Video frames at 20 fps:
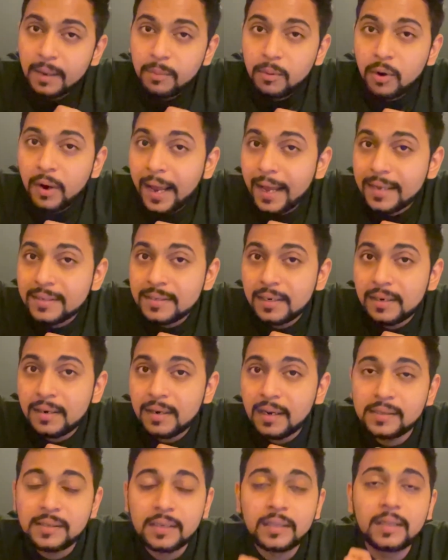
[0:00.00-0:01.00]
आपको कैश लेटर
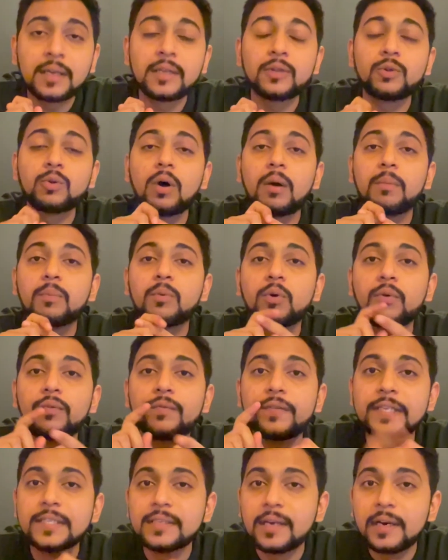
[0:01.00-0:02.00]
आ जाता है तो आपको
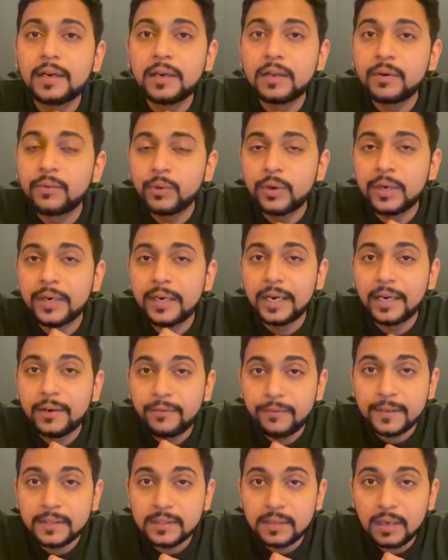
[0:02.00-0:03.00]
वीजा इंटरव्यू की डेट
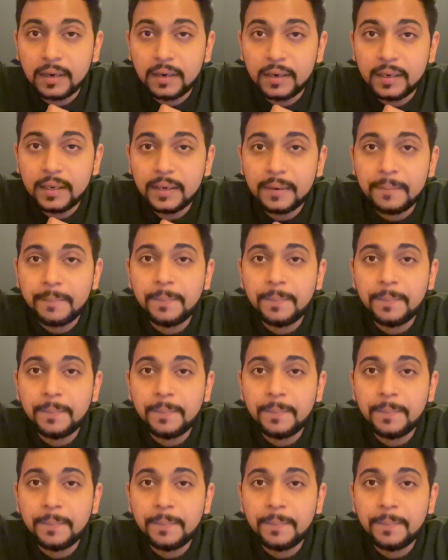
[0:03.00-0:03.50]
फिक्स करनी है